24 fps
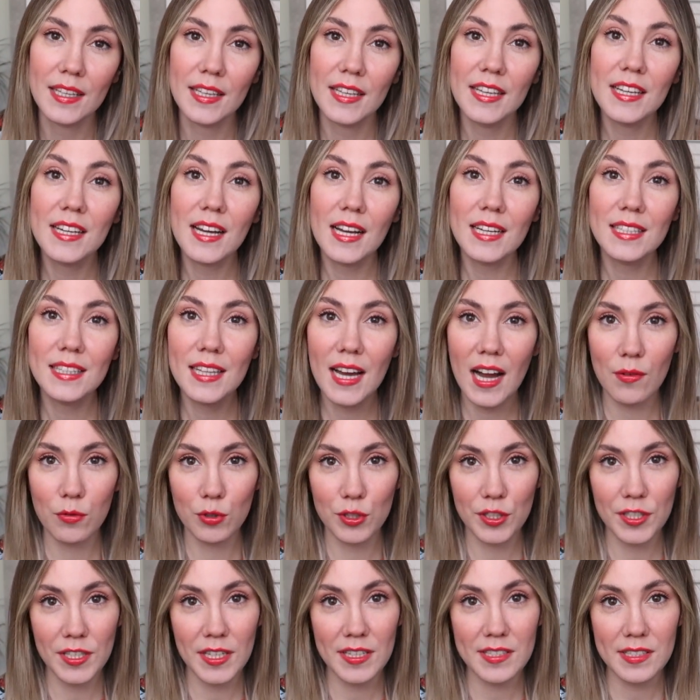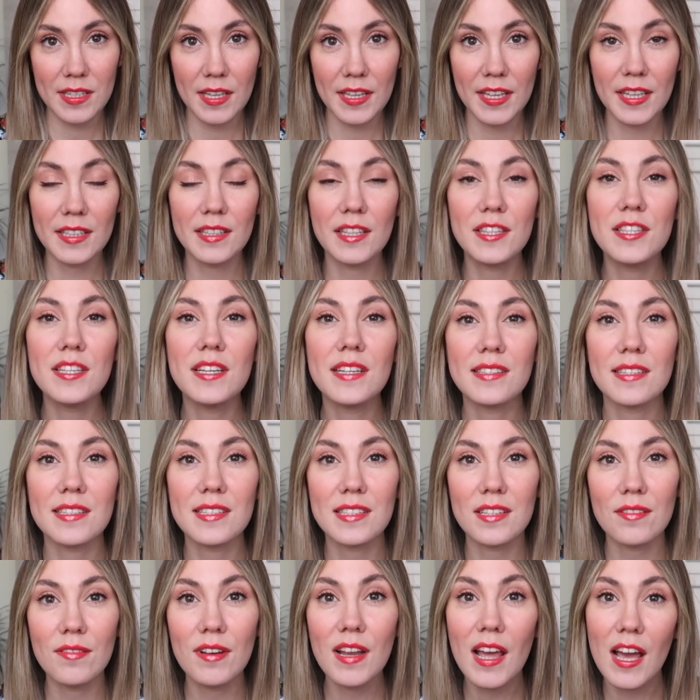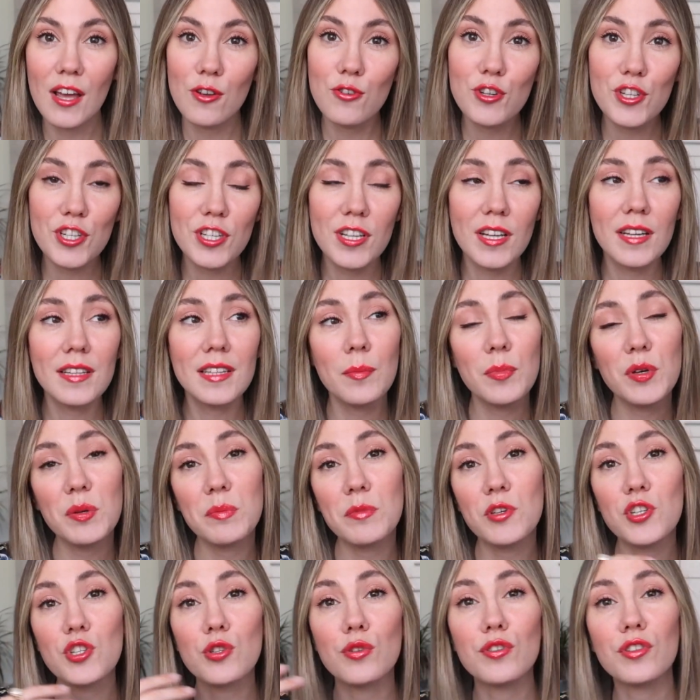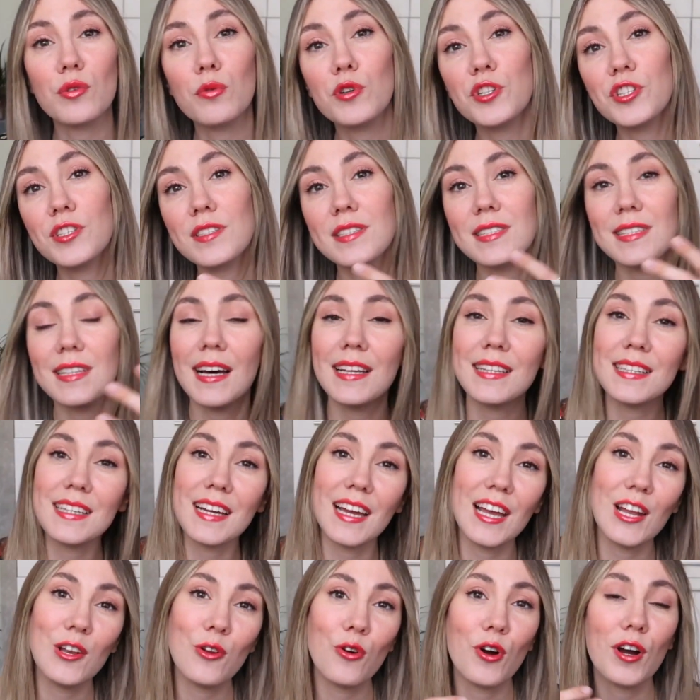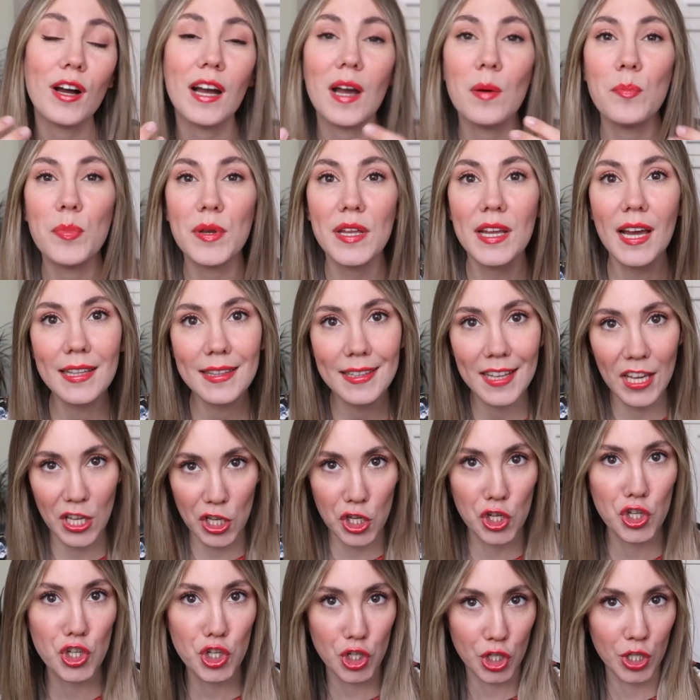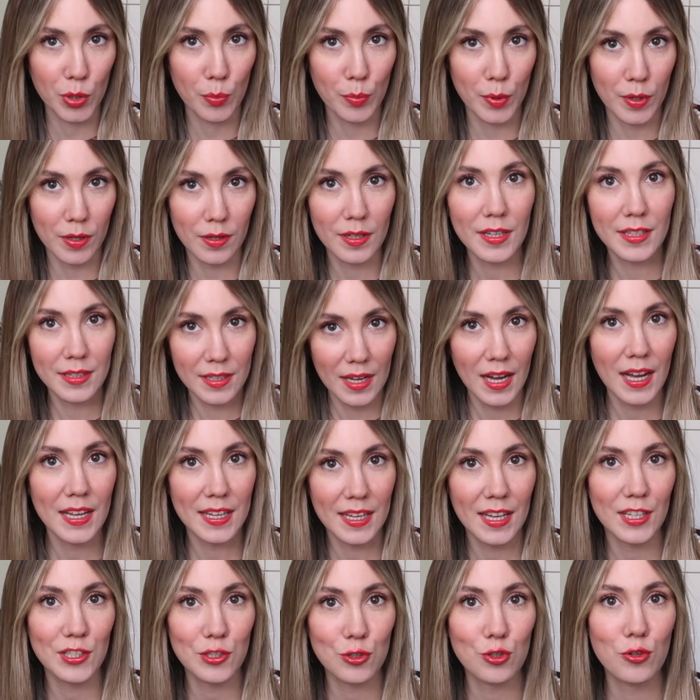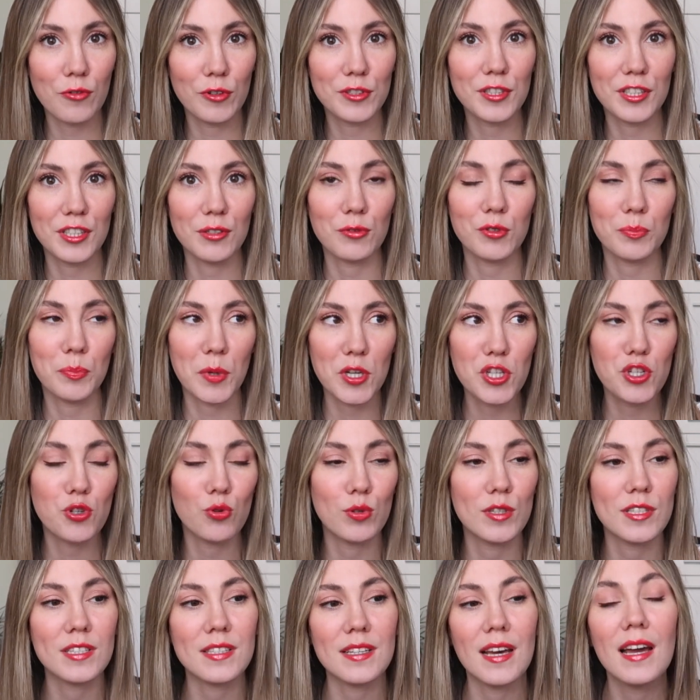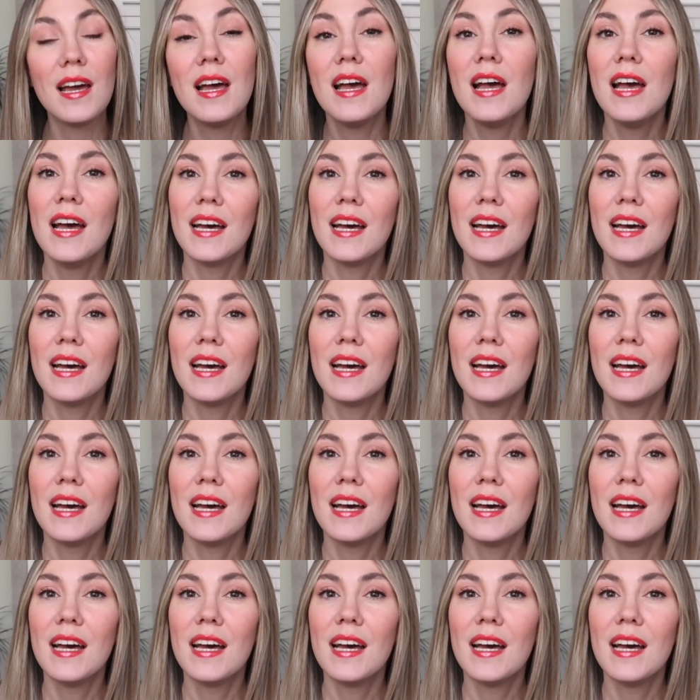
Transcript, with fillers: И когда вот есть какие-то три составляющие, например, что-то очень сладкое, легкое, приятное, и шипр, и да, и основа вот это вот почулистая,